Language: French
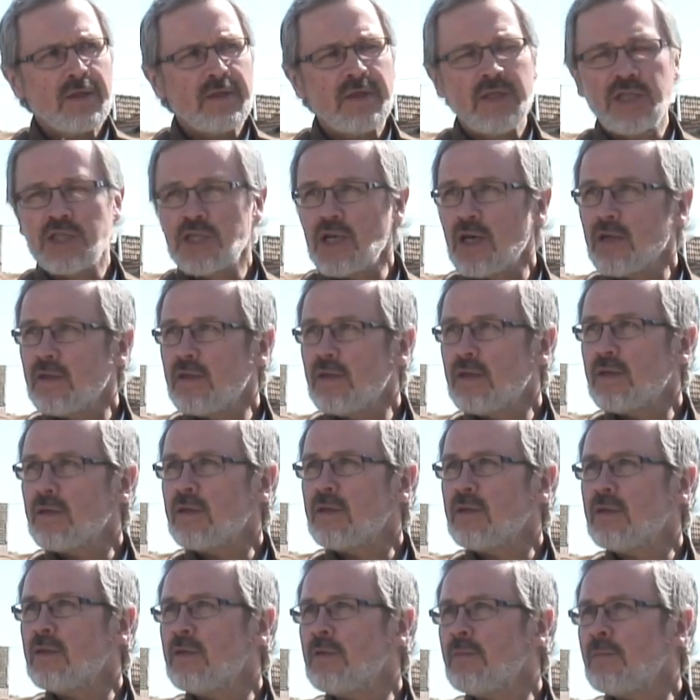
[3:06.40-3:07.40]
des
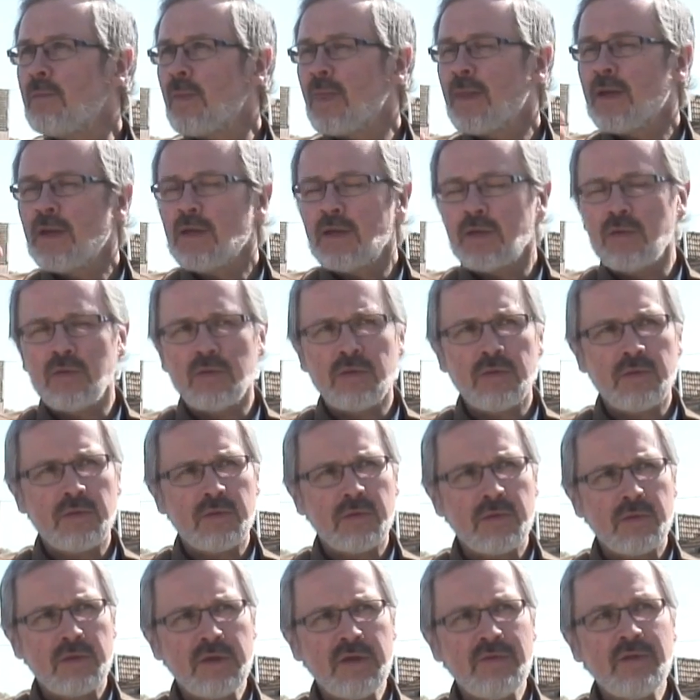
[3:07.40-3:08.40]
jardins,
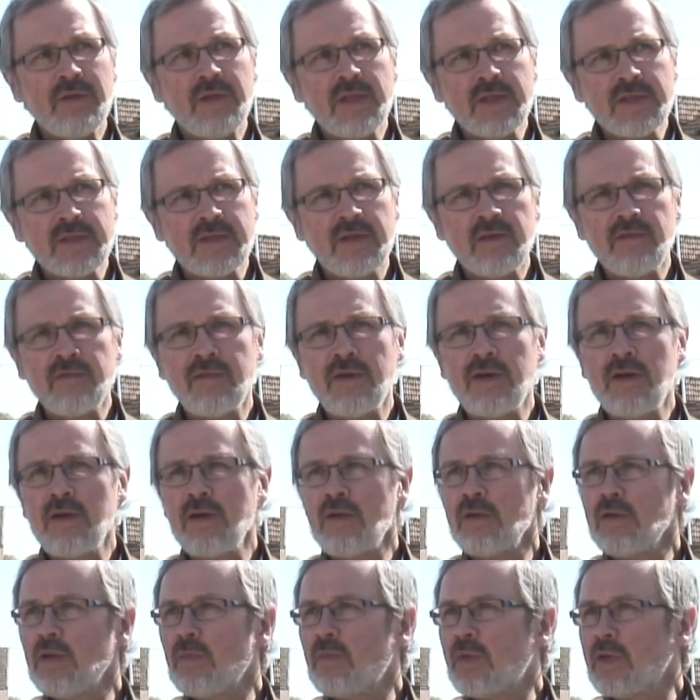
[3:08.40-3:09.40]
il y avait des
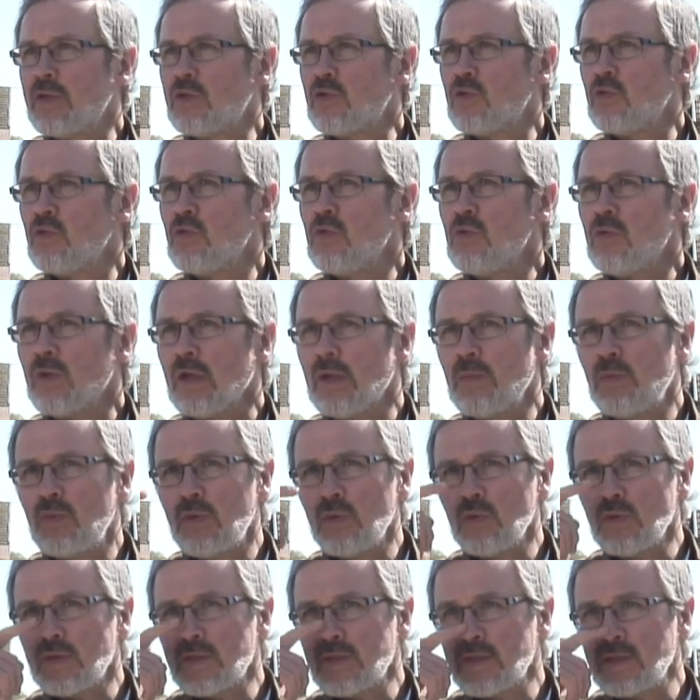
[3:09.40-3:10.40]
saveurs, des pâtures, et
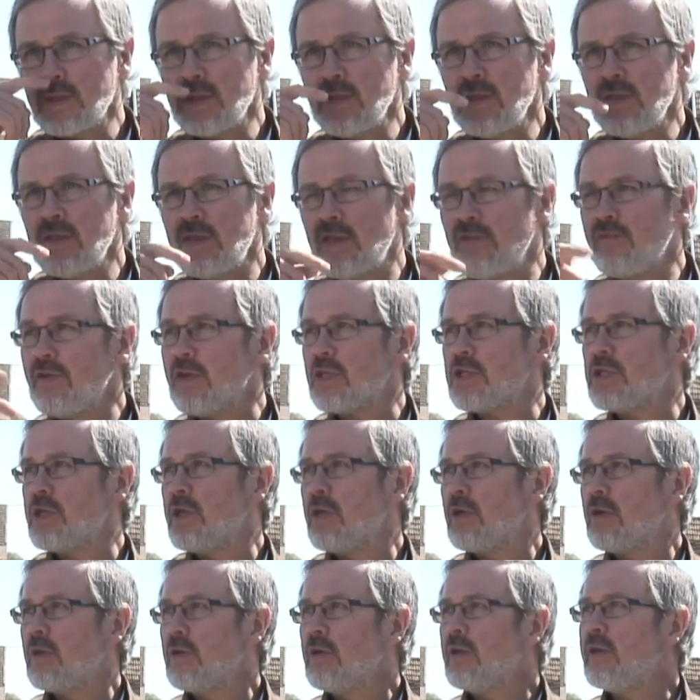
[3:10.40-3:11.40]
puis aussi des vergers.
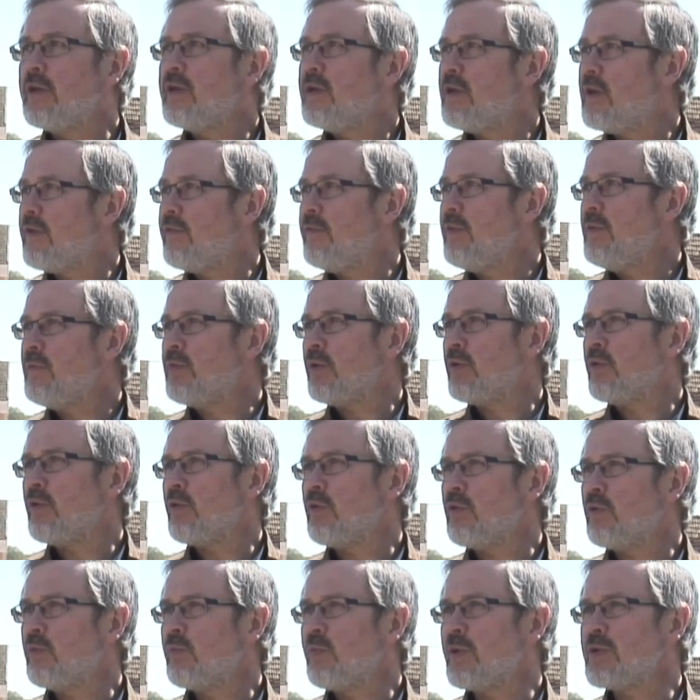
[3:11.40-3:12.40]
de la vigne
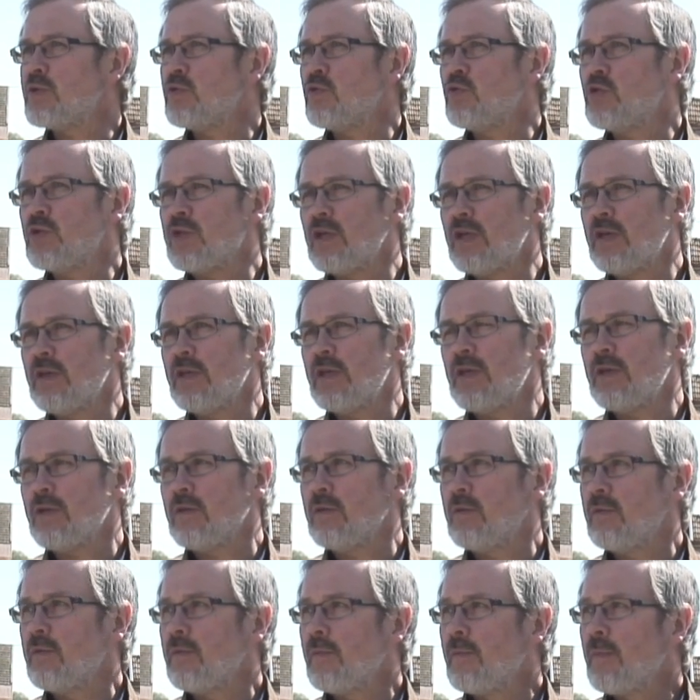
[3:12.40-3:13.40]
pendant presque jusqu'à la guerre.
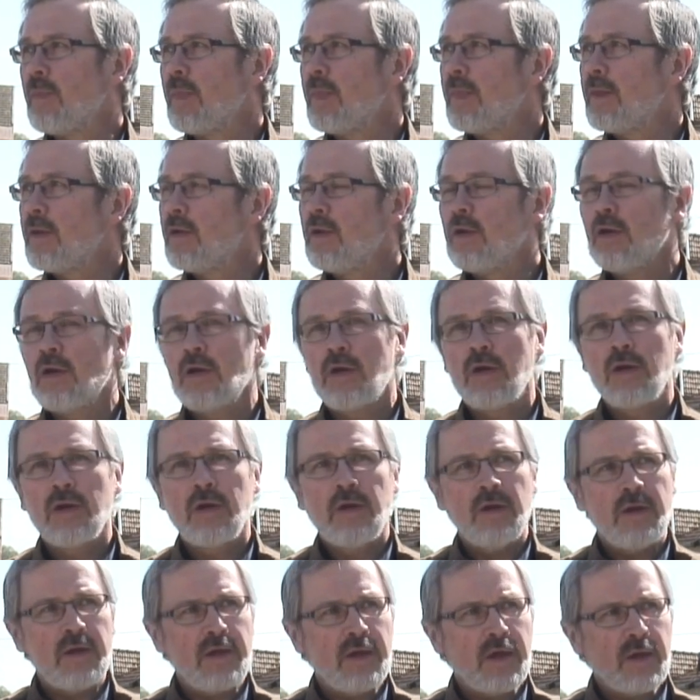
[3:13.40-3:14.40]

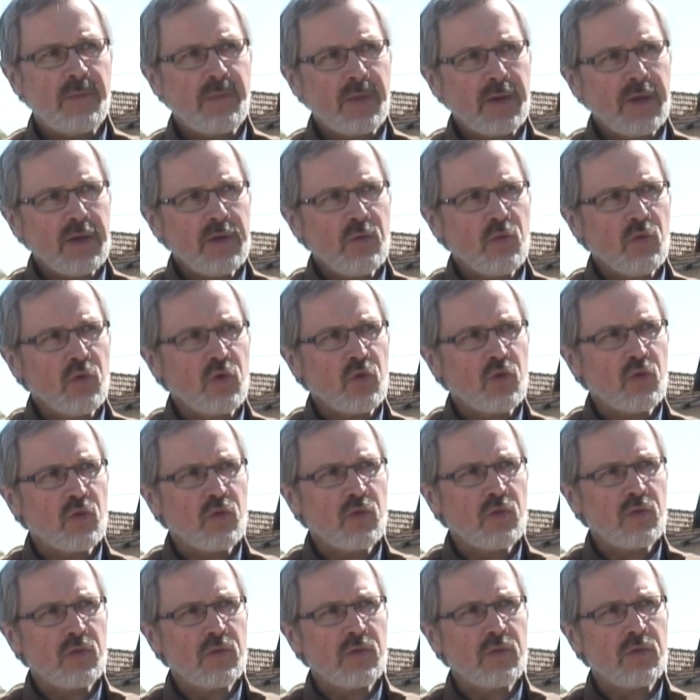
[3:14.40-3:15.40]
Et après, donc,
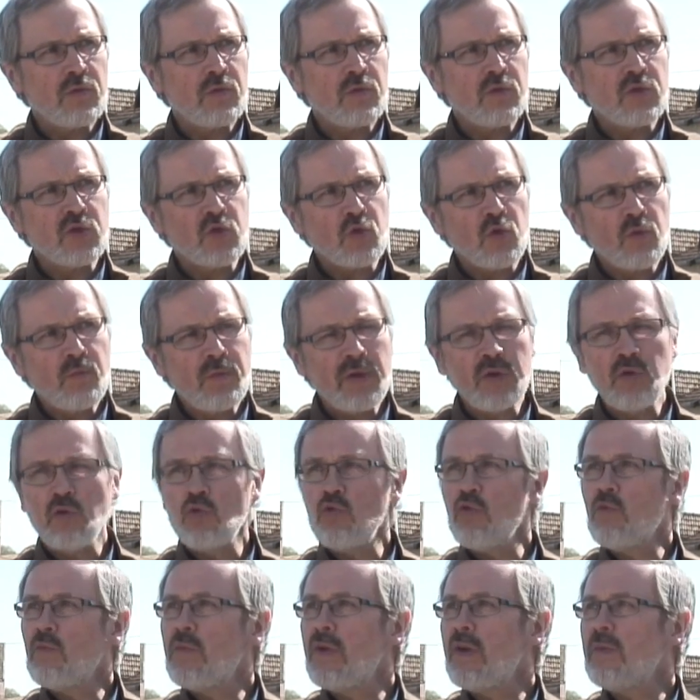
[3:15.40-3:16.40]
euh, sur le plateau
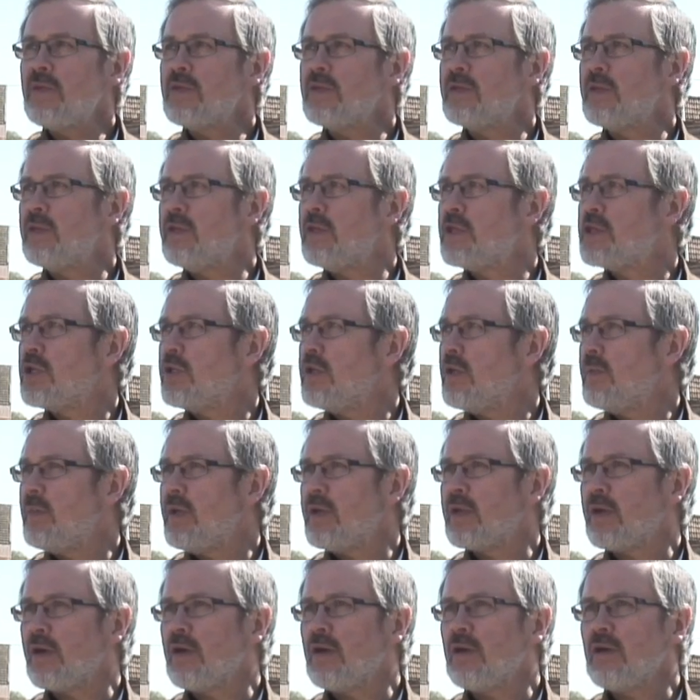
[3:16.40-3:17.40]
lui-même, c'était déjà des
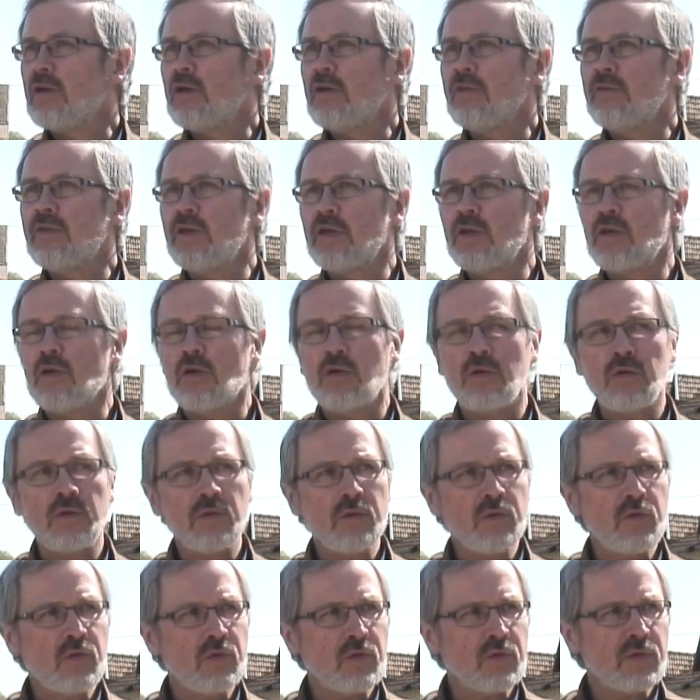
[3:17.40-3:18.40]
betteraves, des
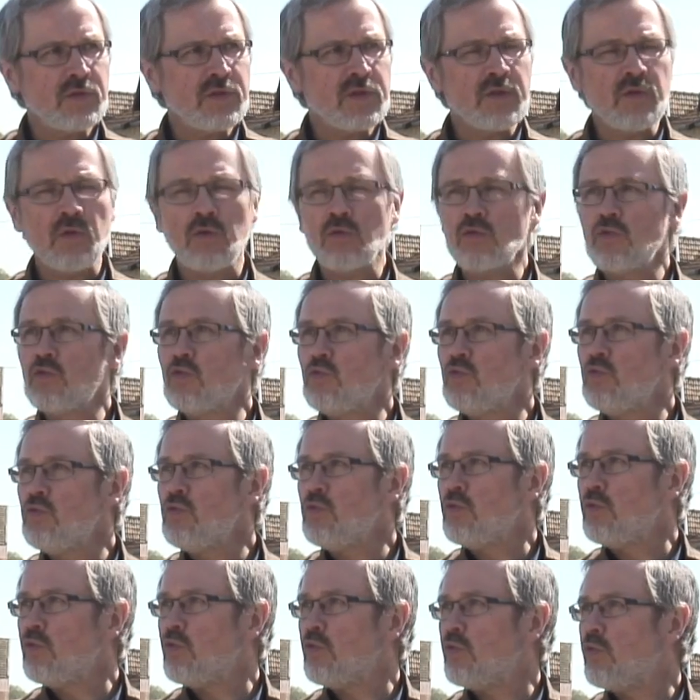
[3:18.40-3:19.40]
grandes
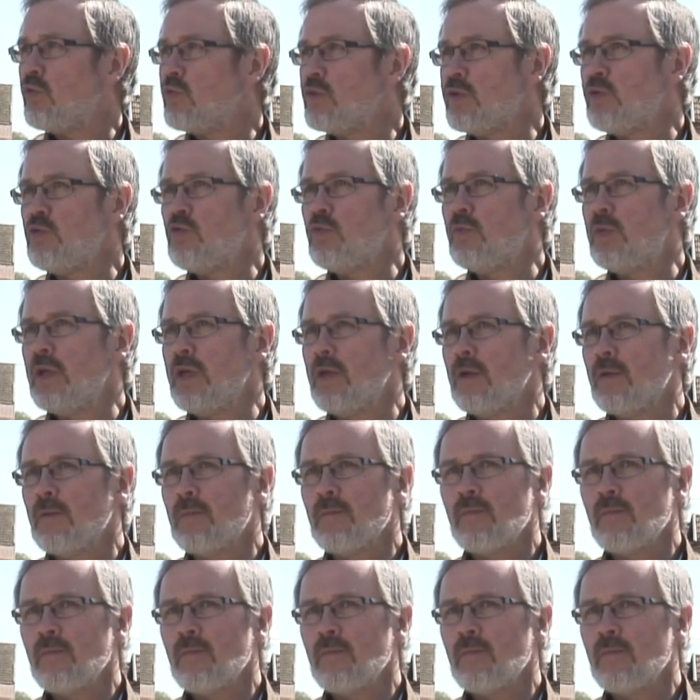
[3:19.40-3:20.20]
étendues, aussi du blé.